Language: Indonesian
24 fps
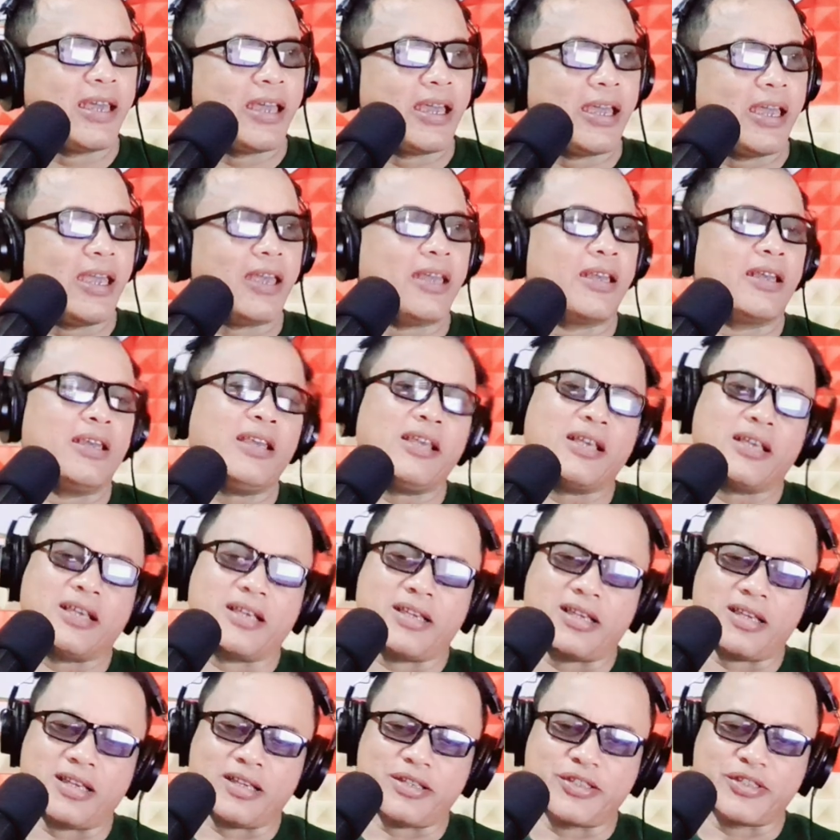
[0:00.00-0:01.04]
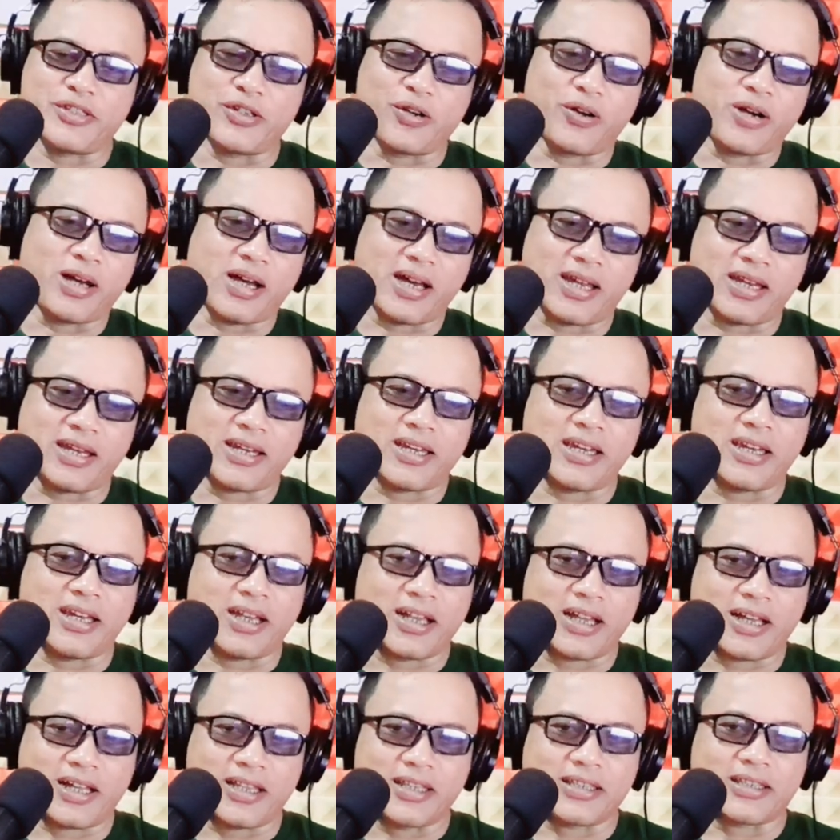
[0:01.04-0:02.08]
Erni Johan
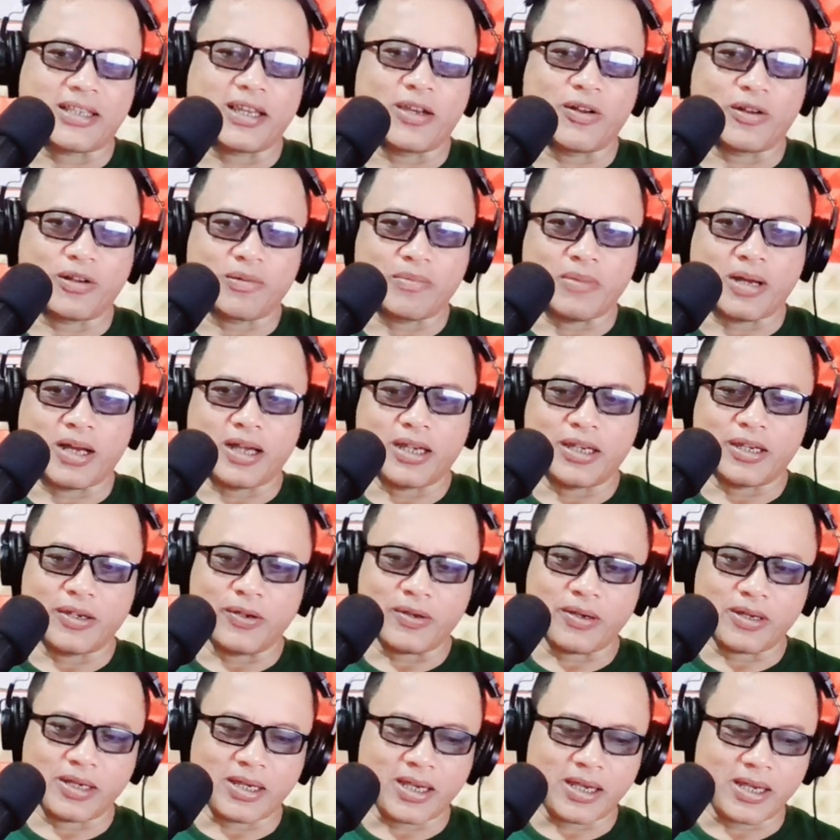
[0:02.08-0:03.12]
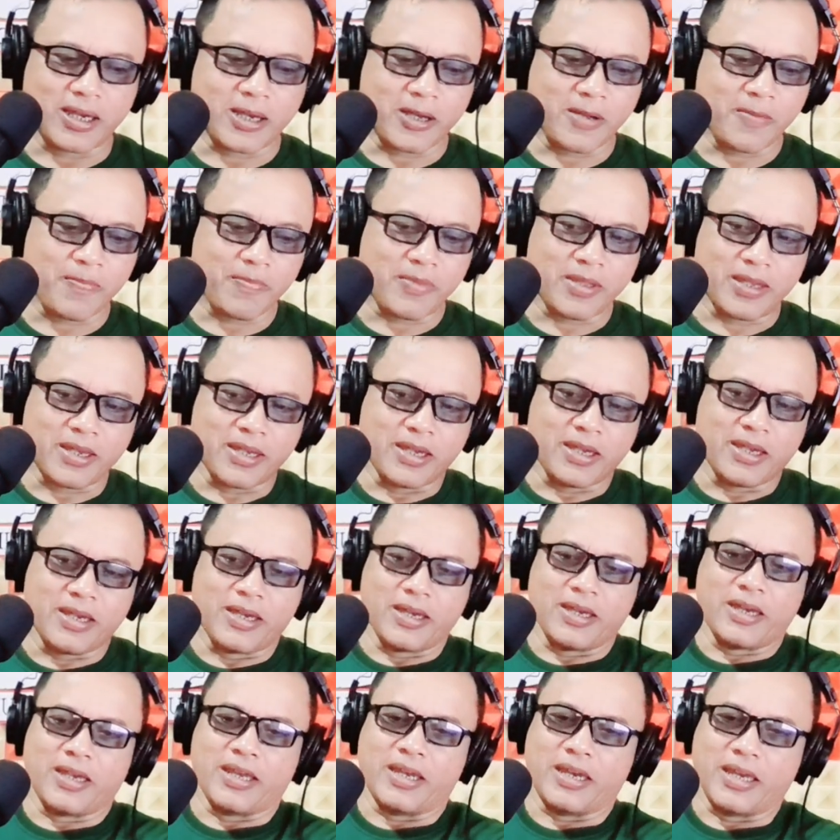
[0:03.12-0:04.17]
dengan teluk Bayurnya ya
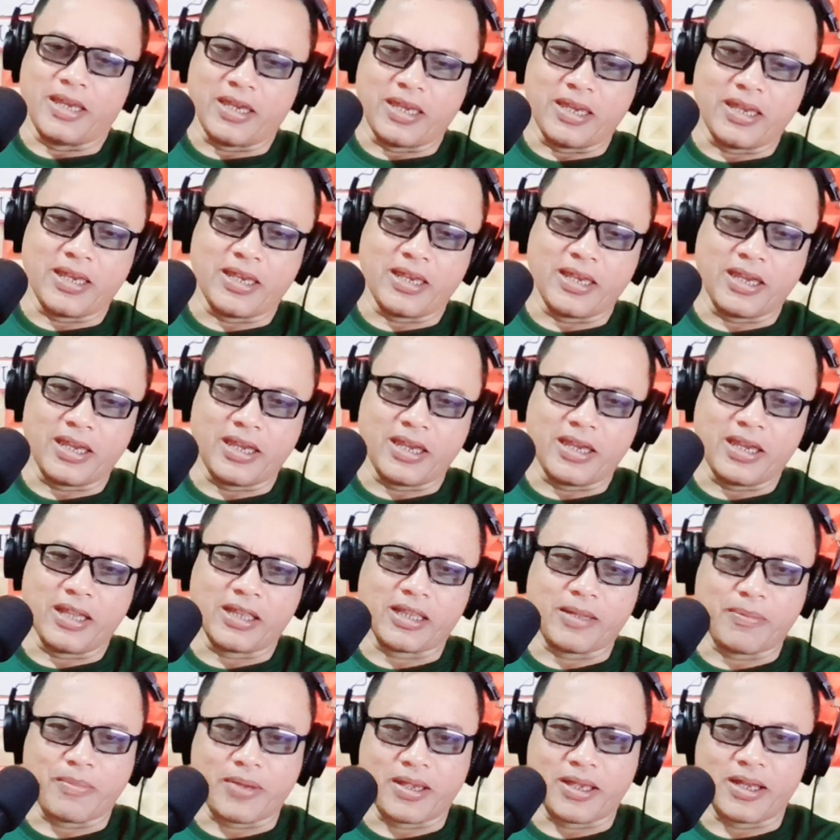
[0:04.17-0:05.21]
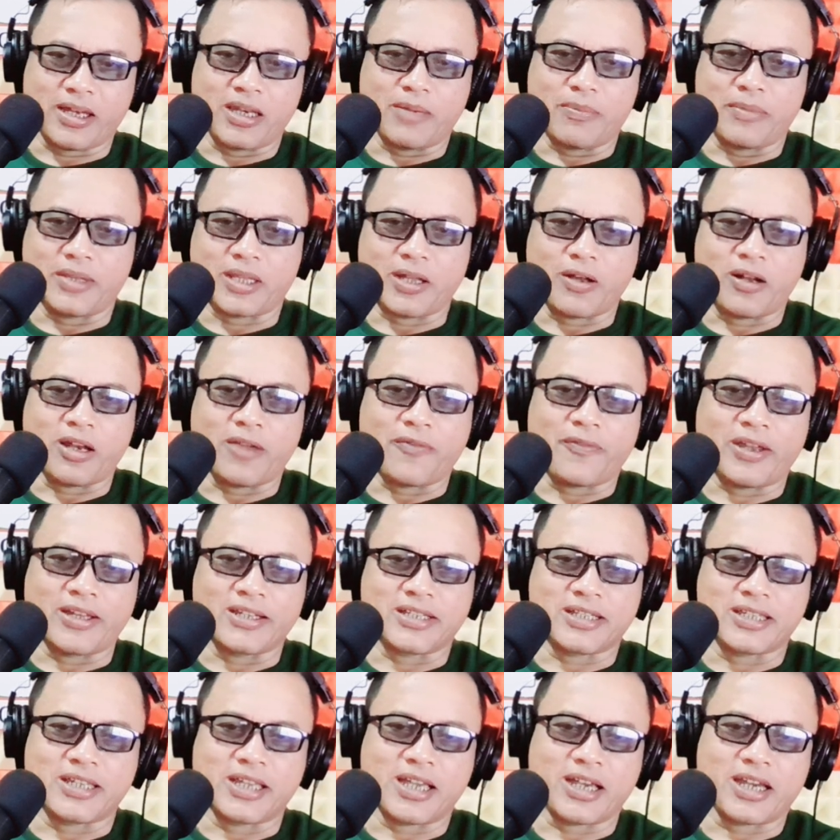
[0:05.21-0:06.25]
ini yang diminta oleh
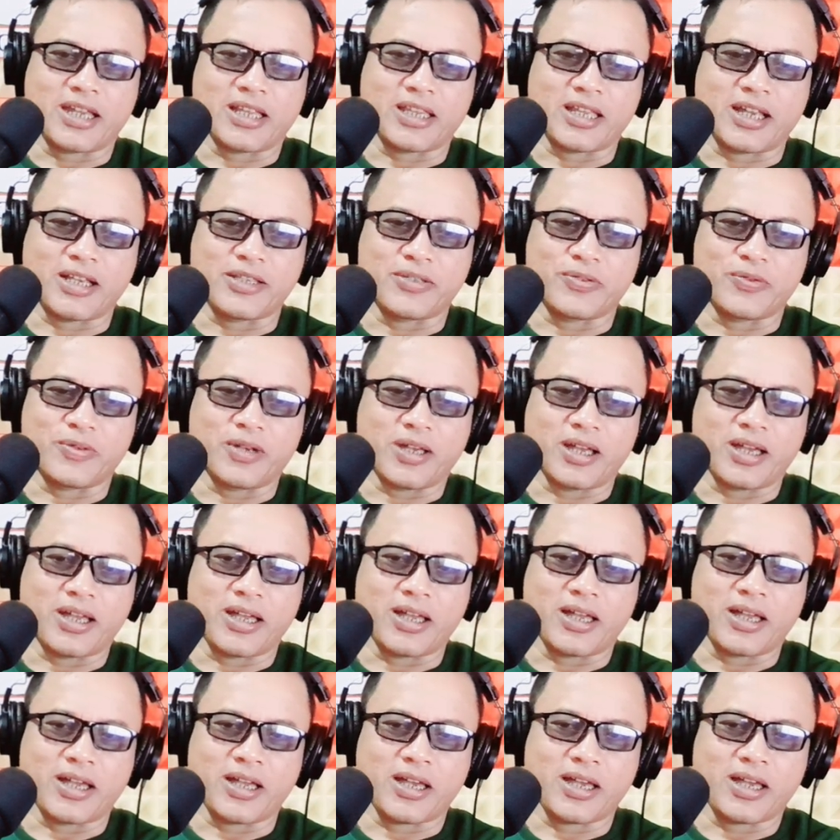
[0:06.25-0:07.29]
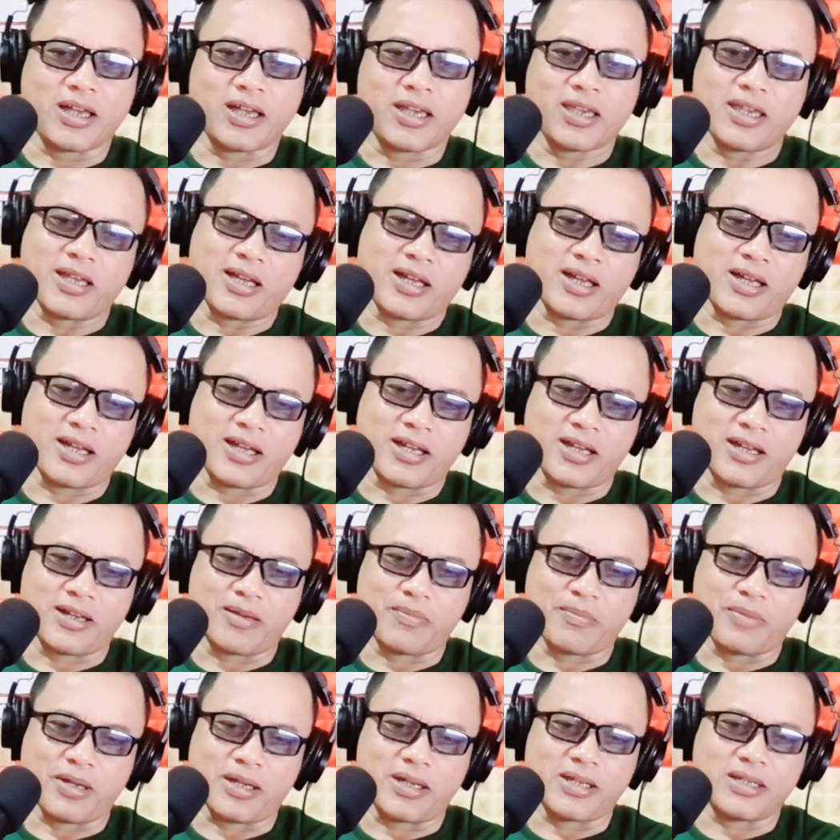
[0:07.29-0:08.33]
fans setia kita juga yang
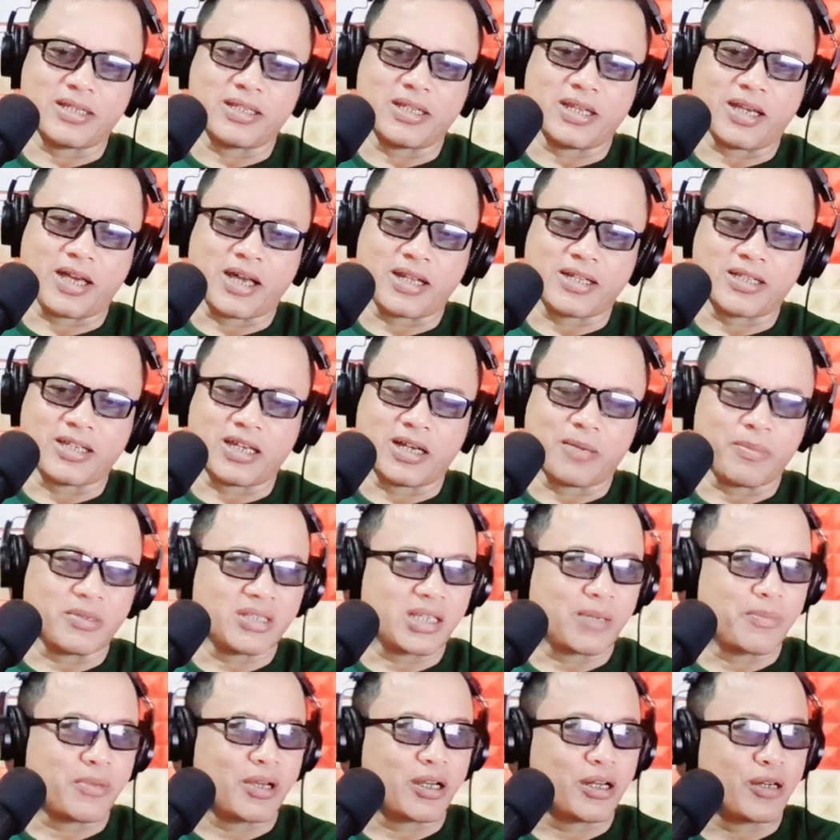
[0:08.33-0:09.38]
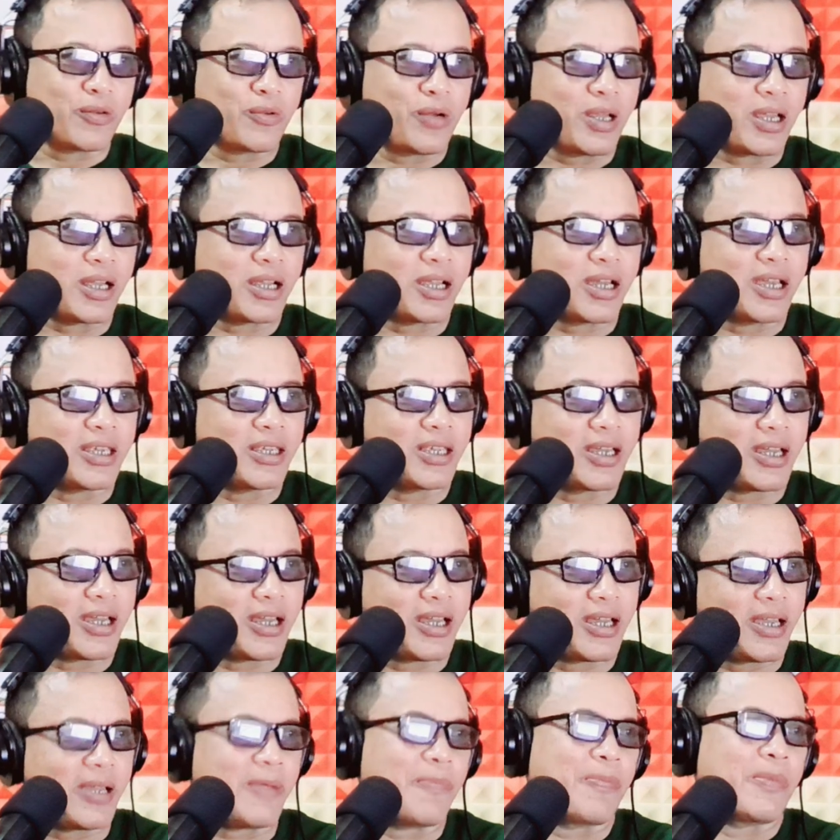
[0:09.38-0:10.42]
beristirahat siang bersama
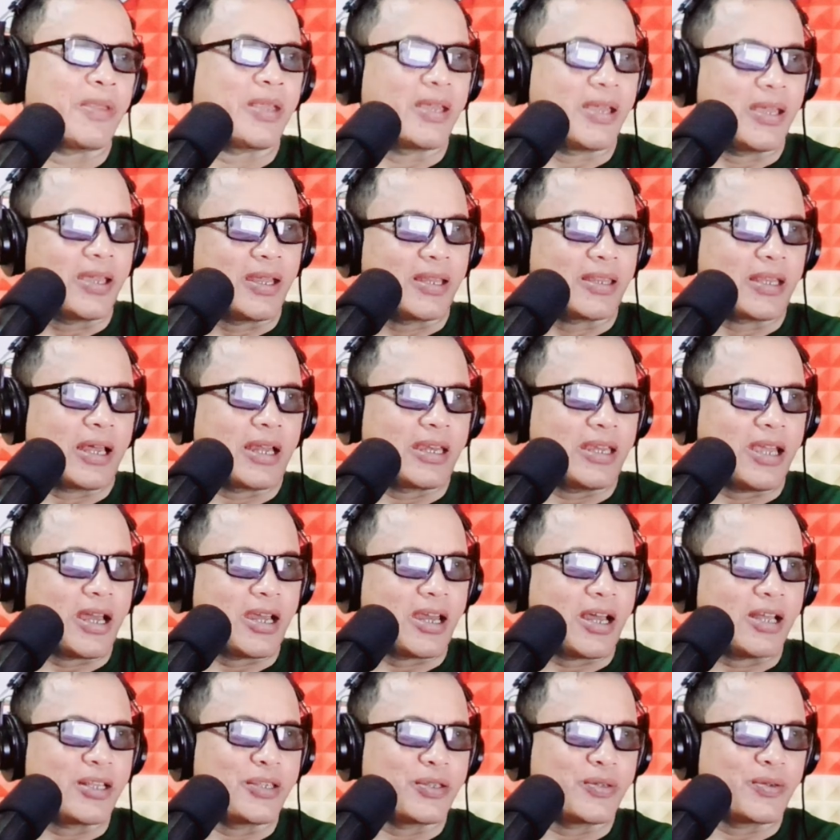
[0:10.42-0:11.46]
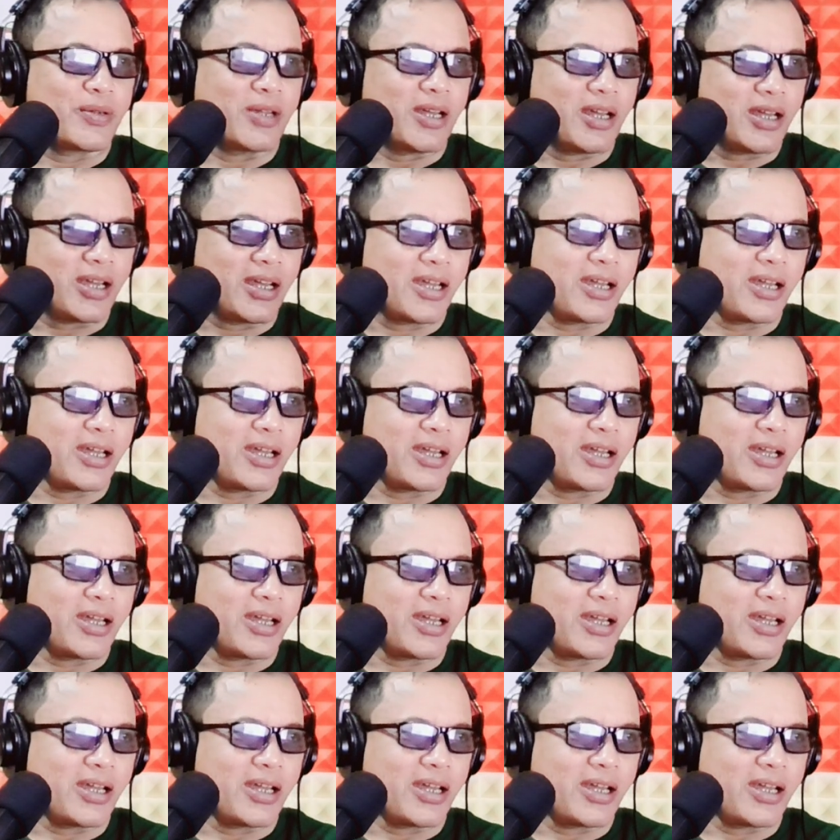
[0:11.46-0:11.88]
keluarganya tadi ada juga